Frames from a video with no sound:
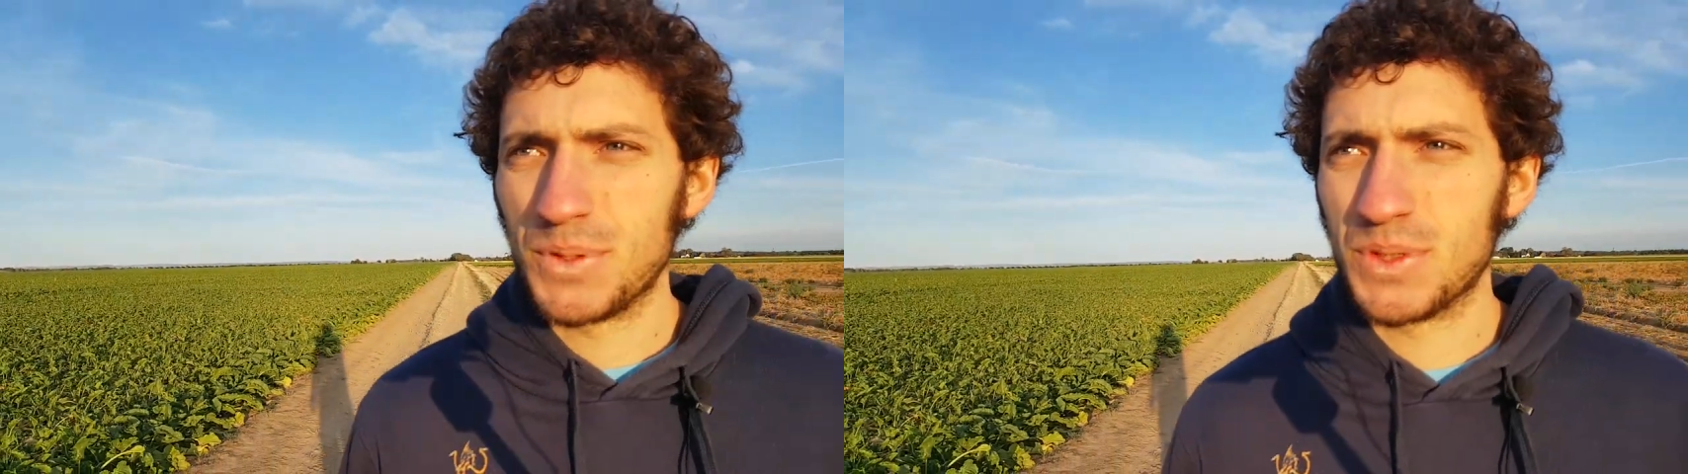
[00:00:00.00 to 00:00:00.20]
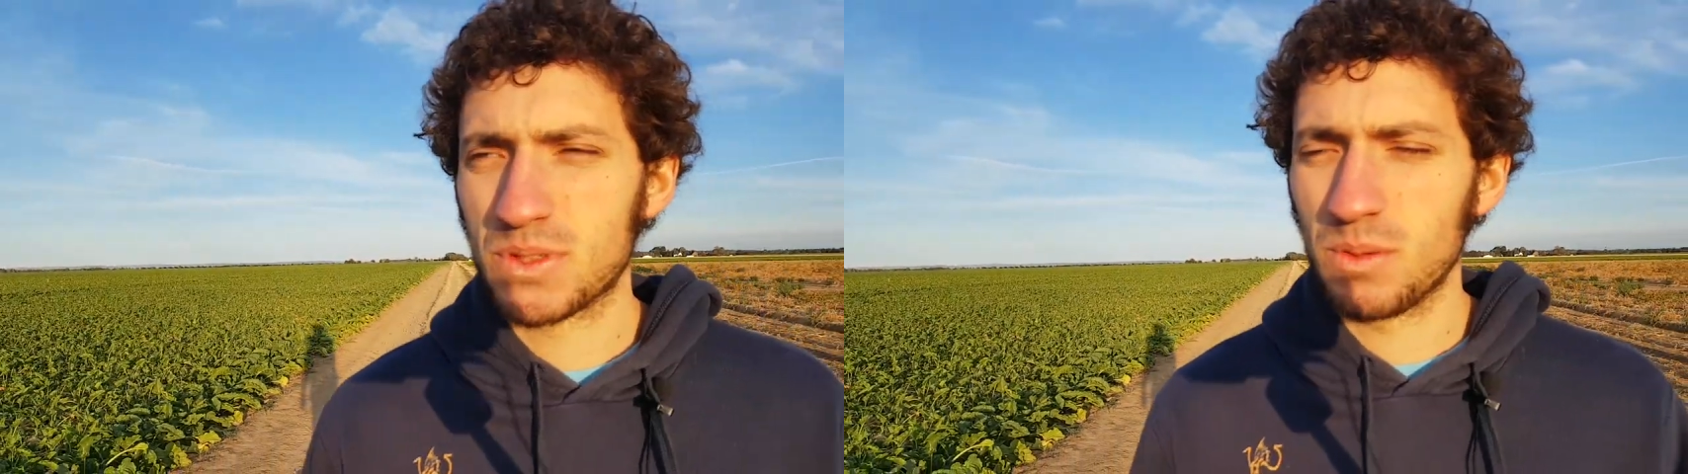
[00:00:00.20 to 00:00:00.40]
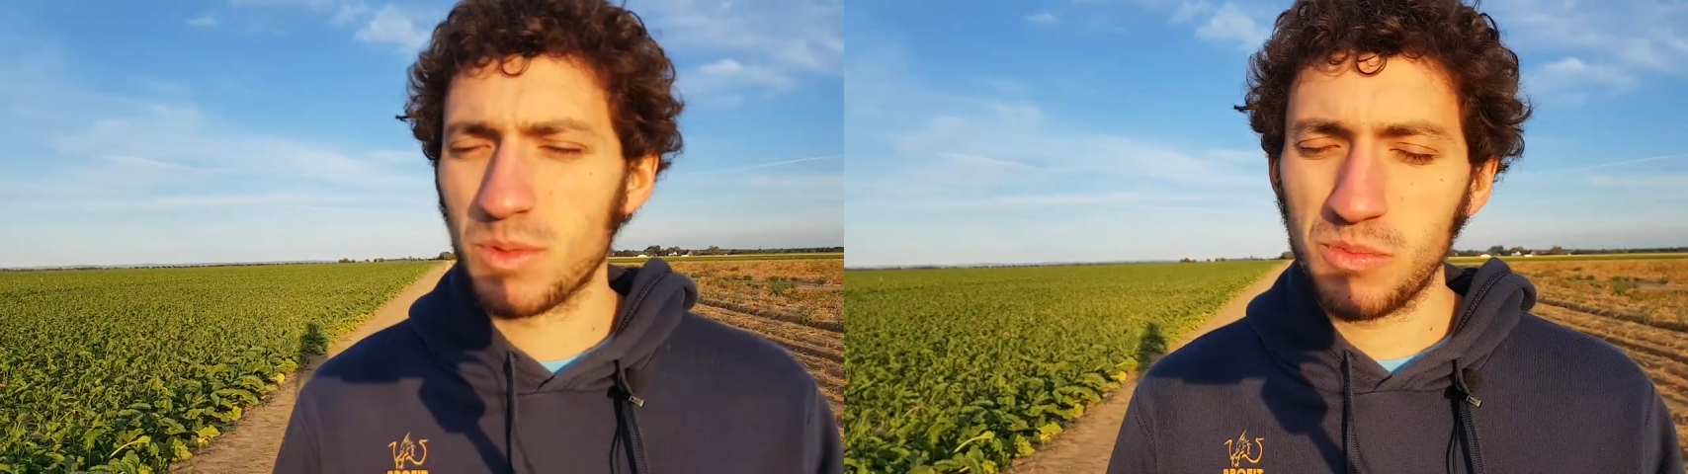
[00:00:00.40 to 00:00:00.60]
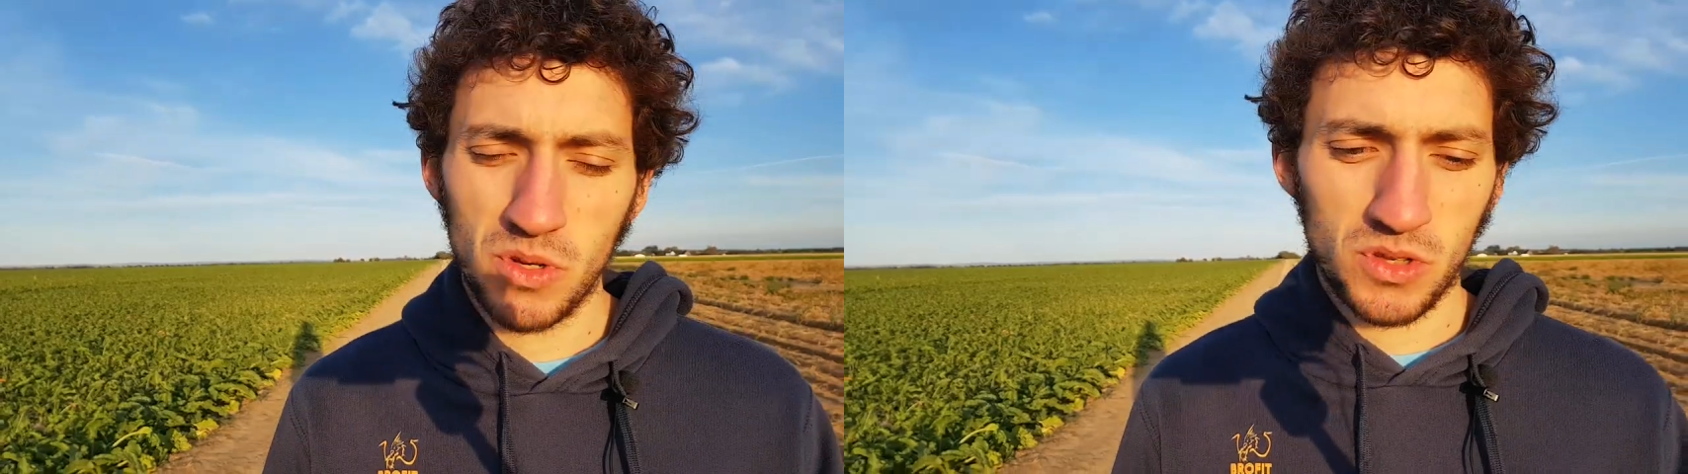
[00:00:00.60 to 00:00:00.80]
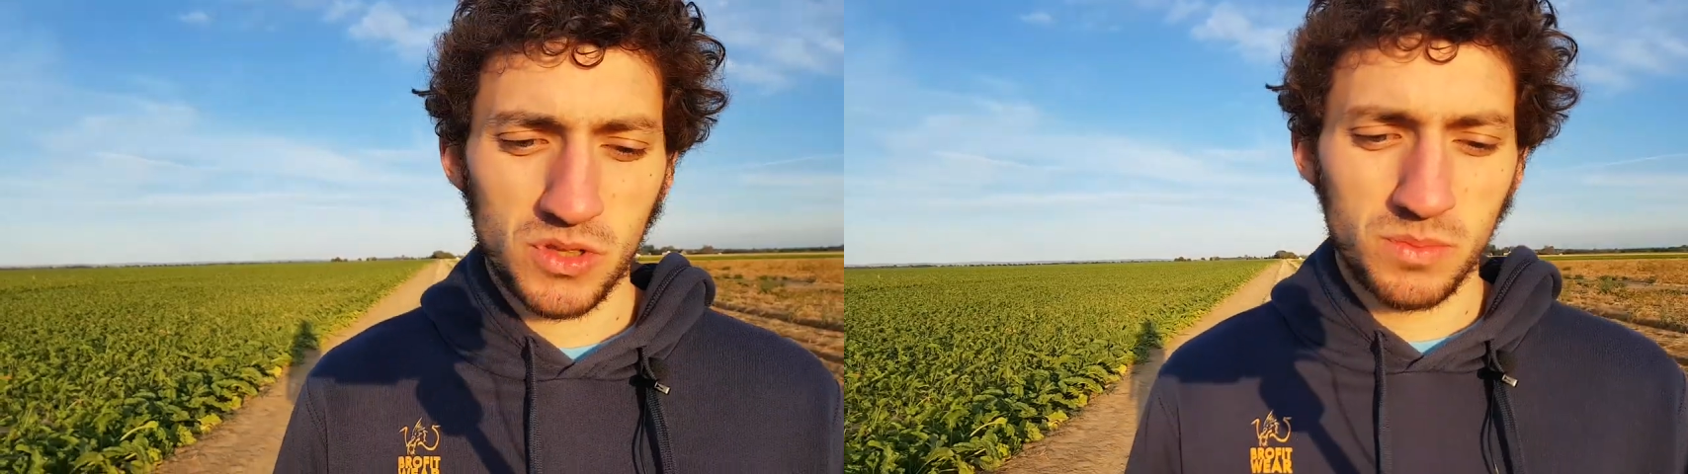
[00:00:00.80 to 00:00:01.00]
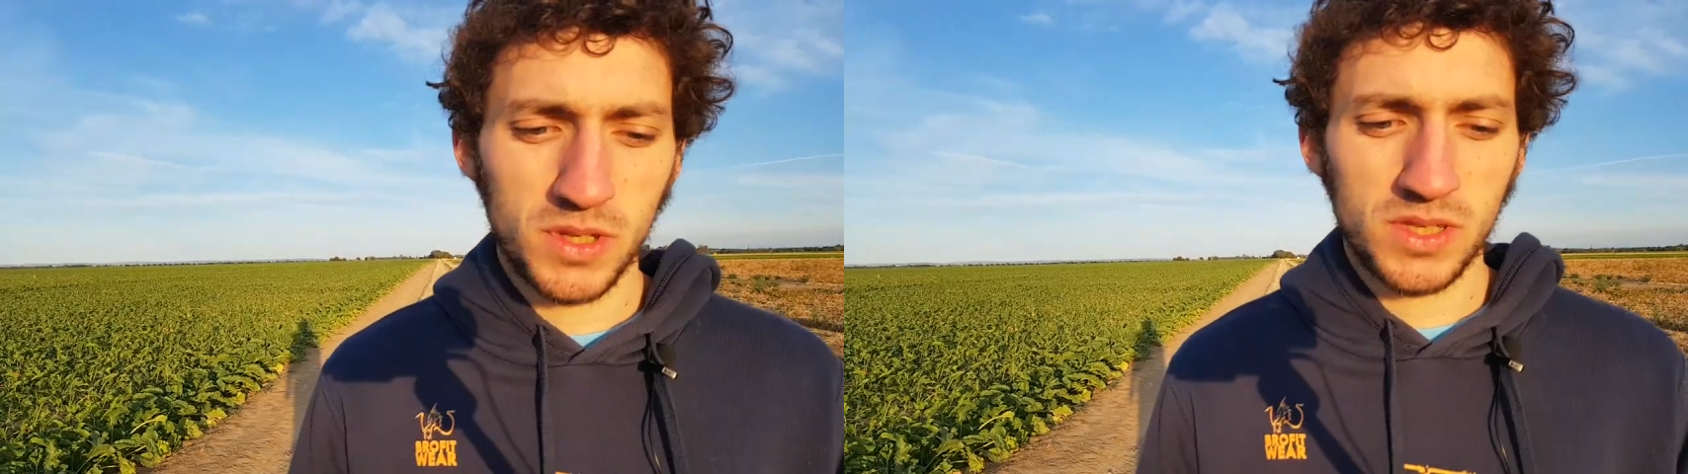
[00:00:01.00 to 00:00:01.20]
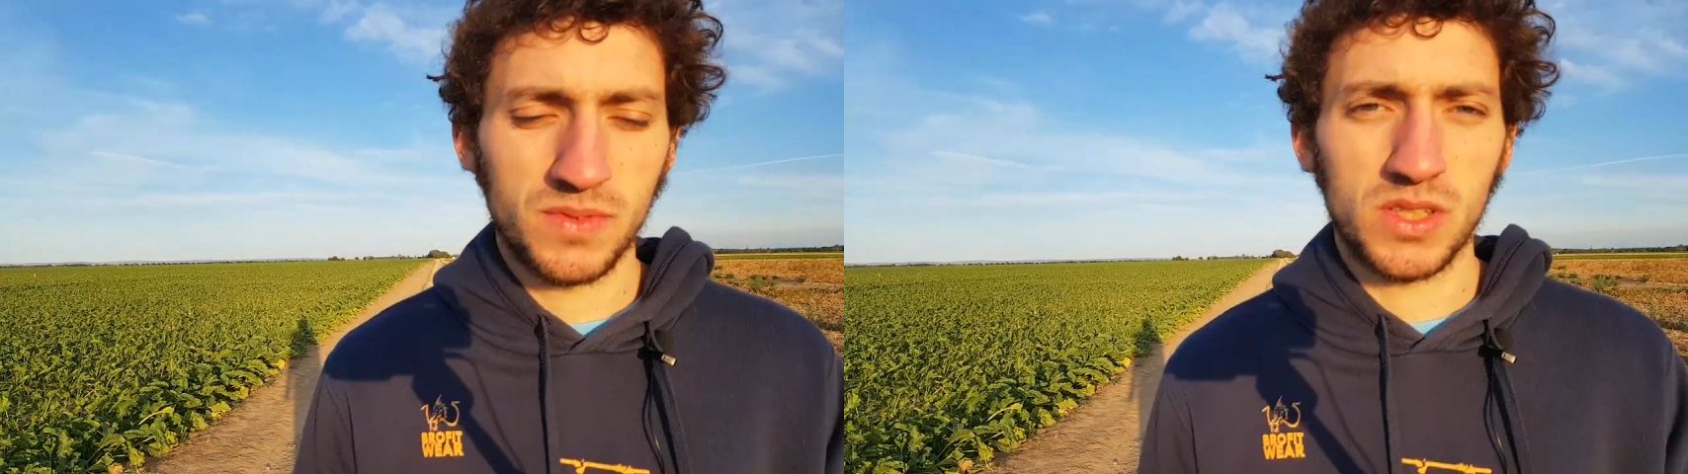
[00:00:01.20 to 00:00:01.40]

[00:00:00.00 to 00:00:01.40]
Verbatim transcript: es kommt immer noch so ein bisschen